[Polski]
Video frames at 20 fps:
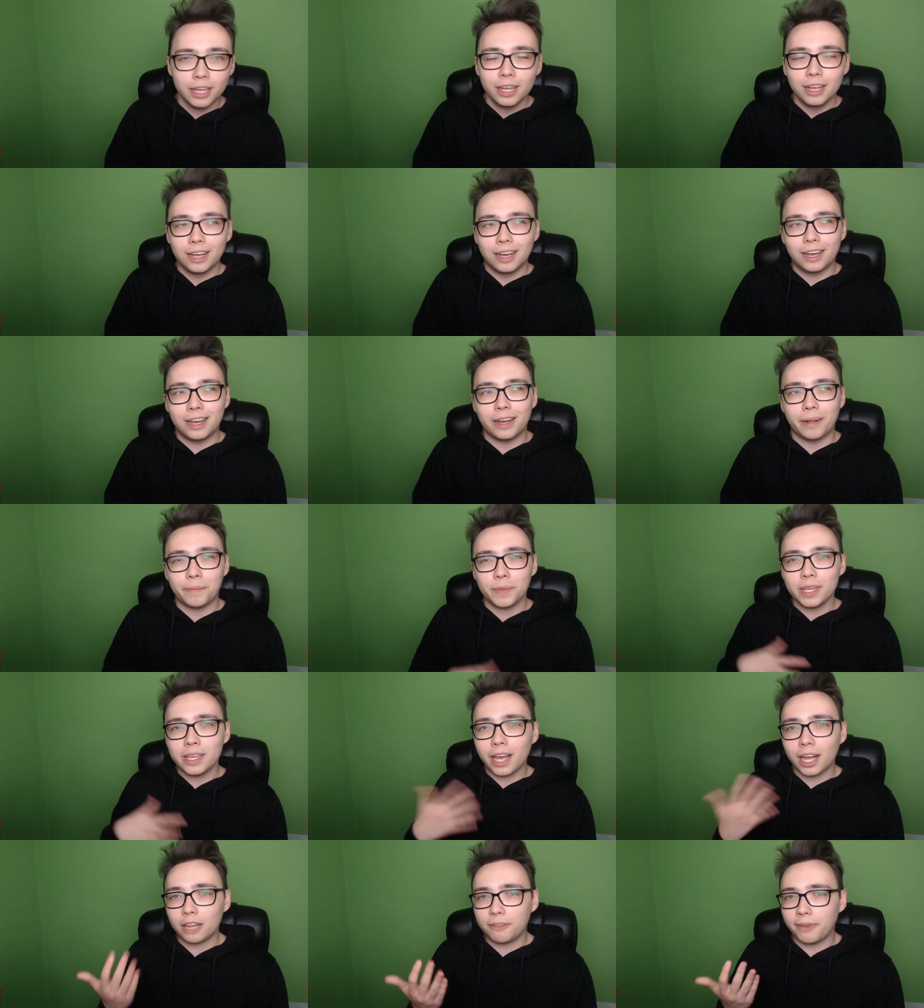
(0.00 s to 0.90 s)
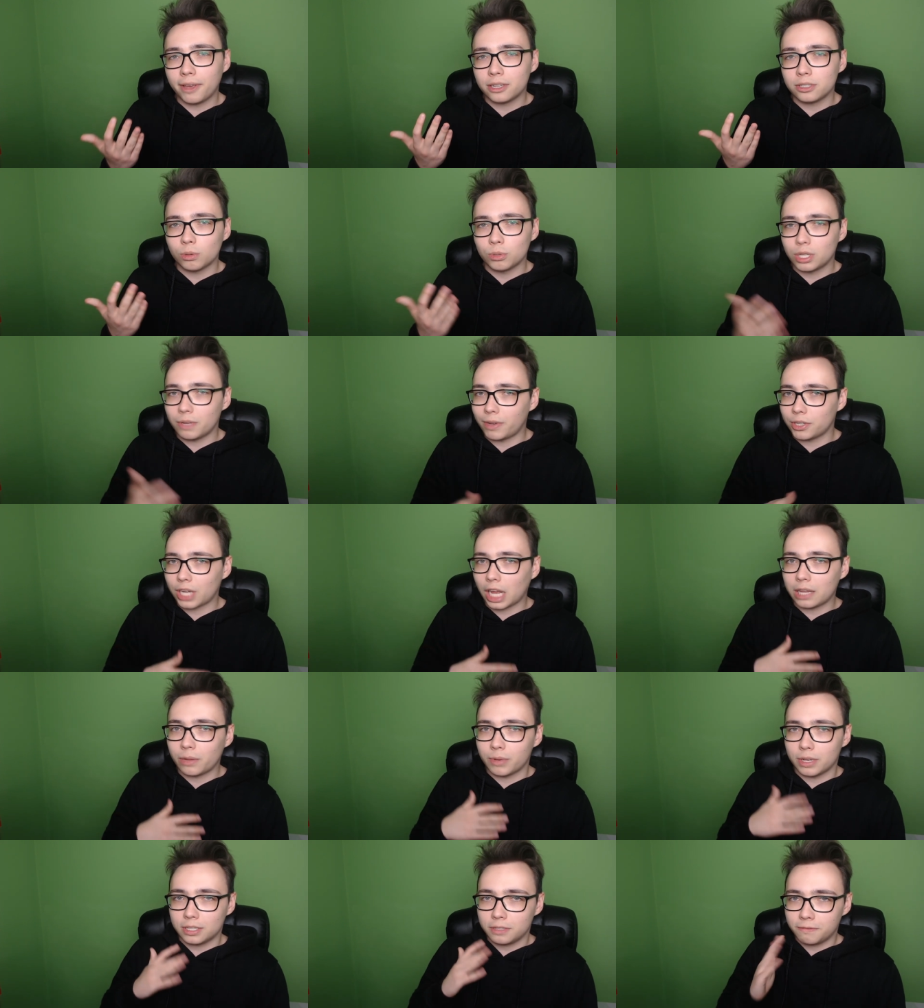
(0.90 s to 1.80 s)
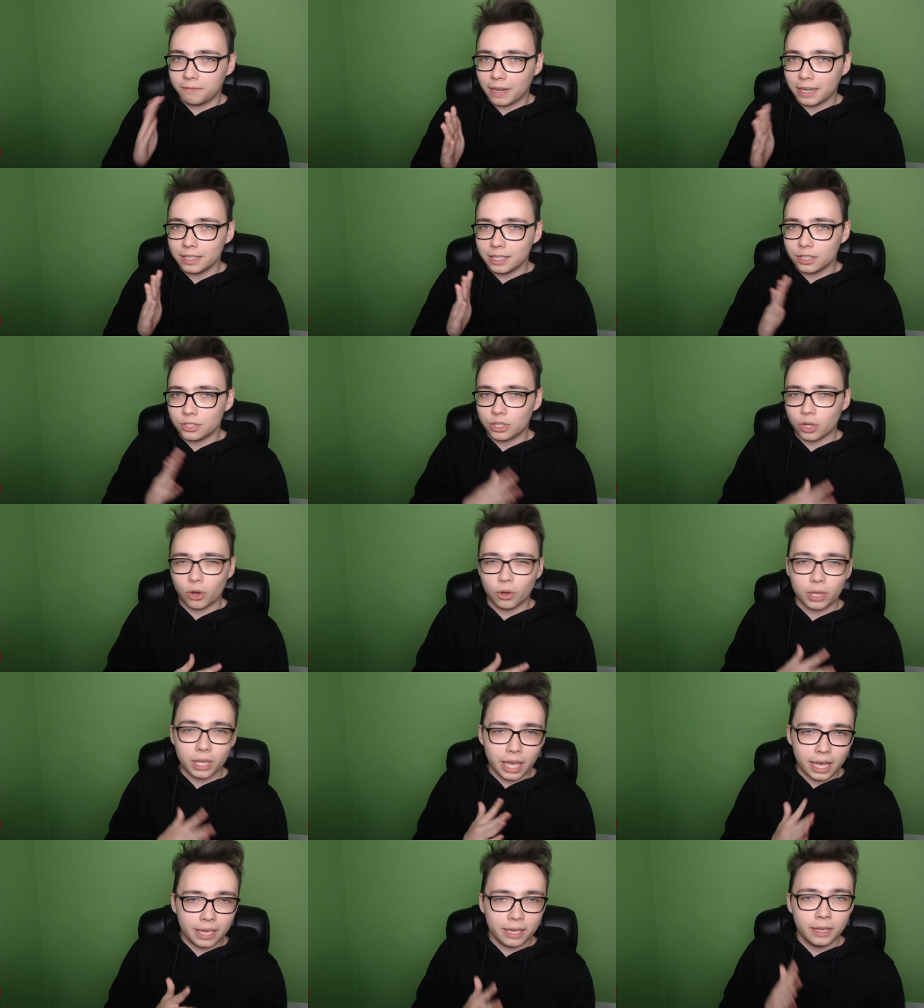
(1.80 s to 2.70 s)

Tak e, I jak twierdzą, że wasz kanał jest fajny, że ok,